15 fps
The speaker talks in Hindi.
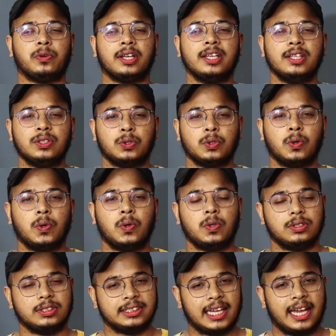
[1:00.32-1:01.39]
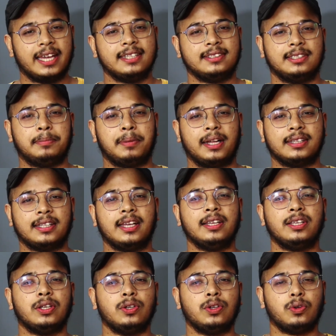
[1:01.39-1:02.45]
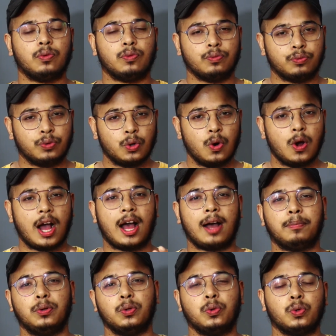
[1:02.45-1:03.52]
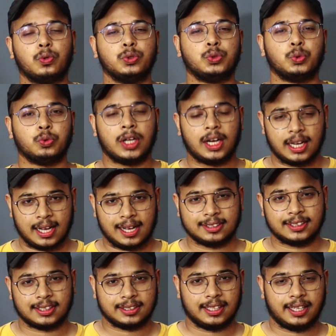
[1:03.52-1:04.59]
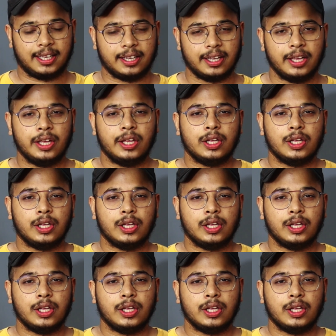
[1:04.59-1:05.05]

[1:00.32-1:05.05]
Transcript: होंगे तो जाहिर सी बात है कि वो आप लोगों को चूना लगा सकता है